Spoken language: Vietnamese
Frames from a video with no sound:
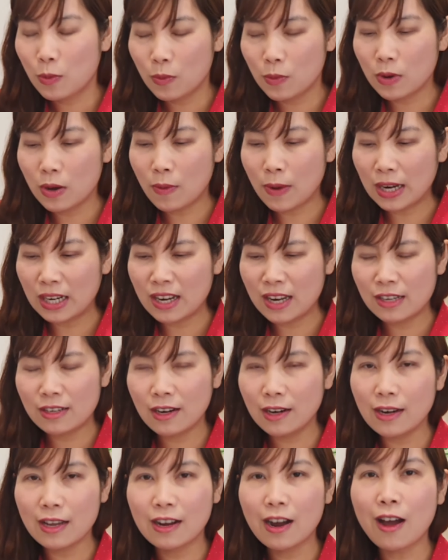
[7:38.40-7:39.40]
hoặc là
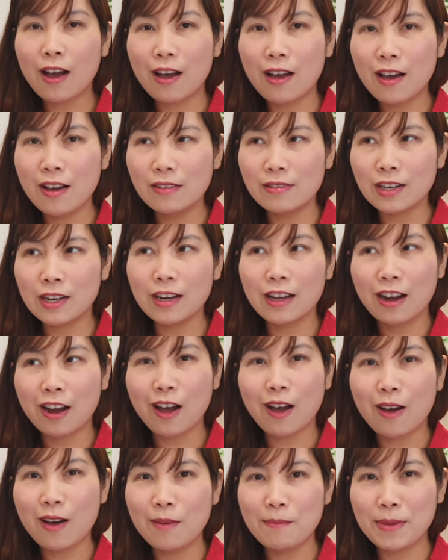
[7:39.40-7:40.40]
rất là khó rất là
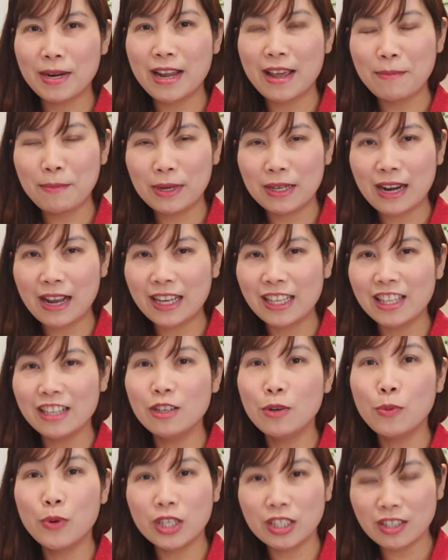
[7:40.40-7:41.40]
khó mà để mà ra cái chữ
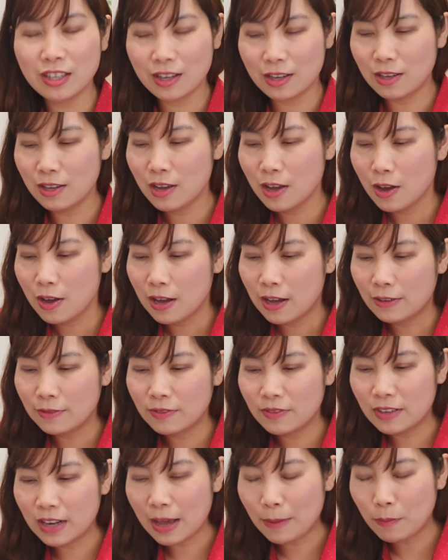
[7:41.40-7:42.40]
would đó
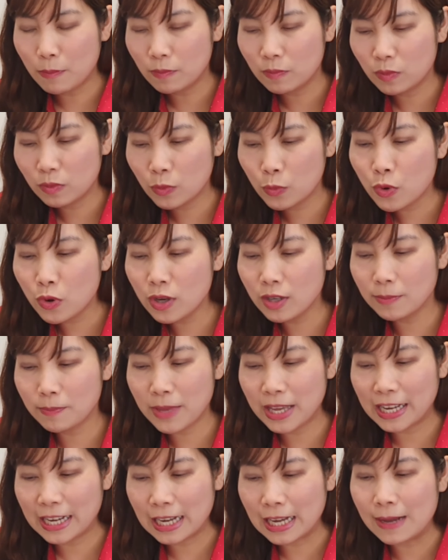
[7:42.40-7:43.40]
là would
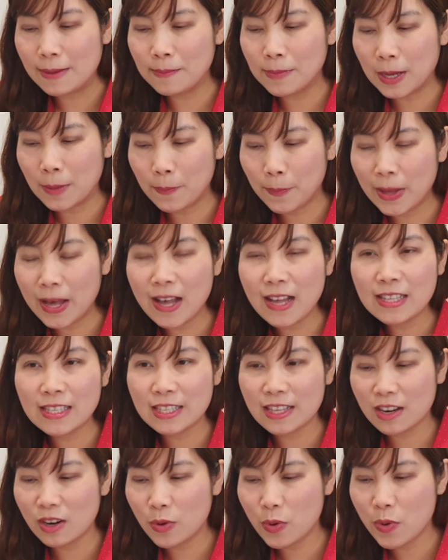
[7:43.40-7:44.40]
become a
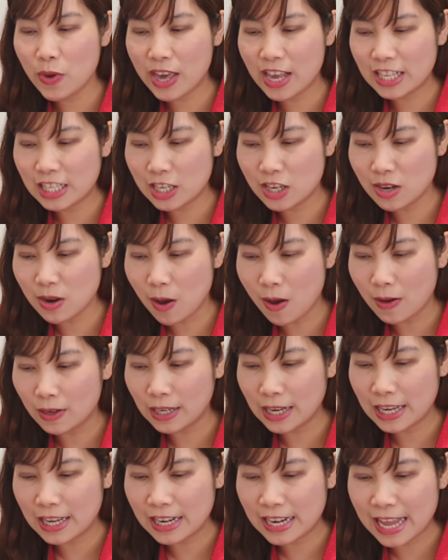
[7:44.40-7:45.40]
person who is not
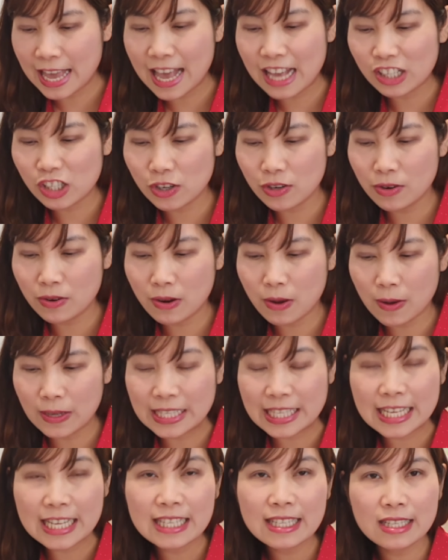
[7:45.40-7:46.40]
a national
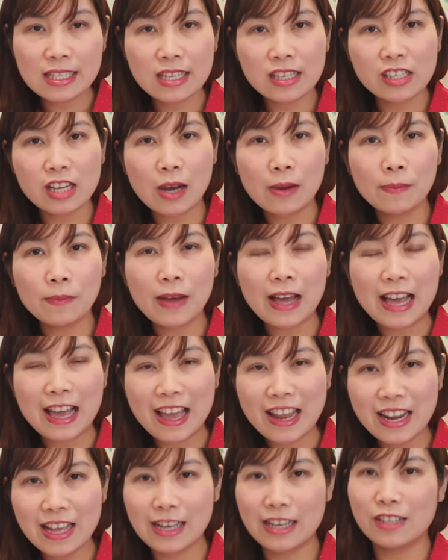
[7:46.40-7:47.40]
or citizen of
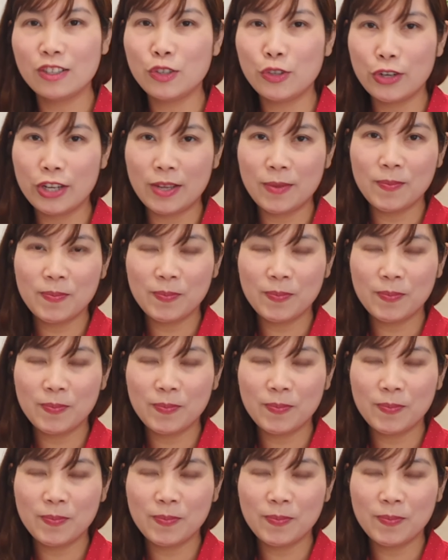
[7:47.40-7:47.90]
any country